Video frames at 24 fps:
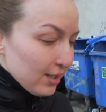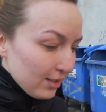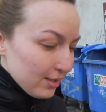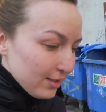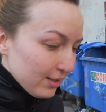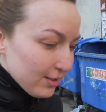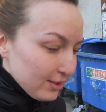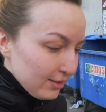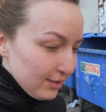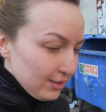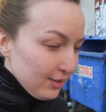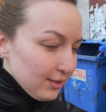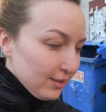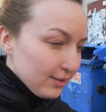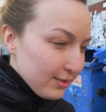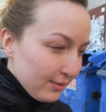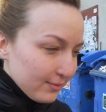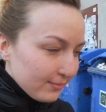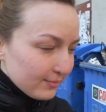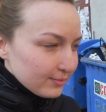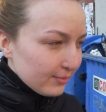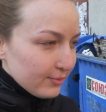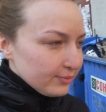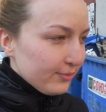А, и,
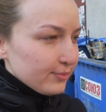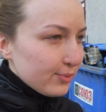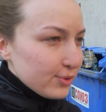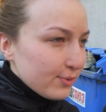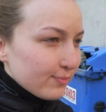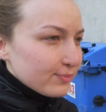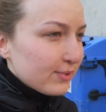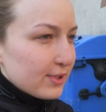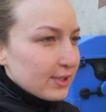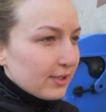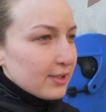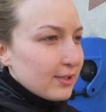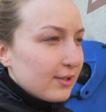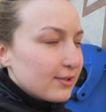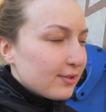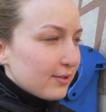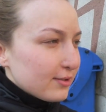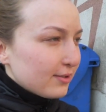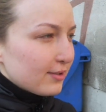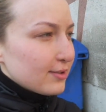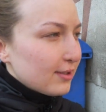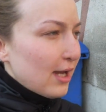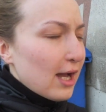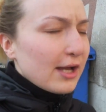в общем-то...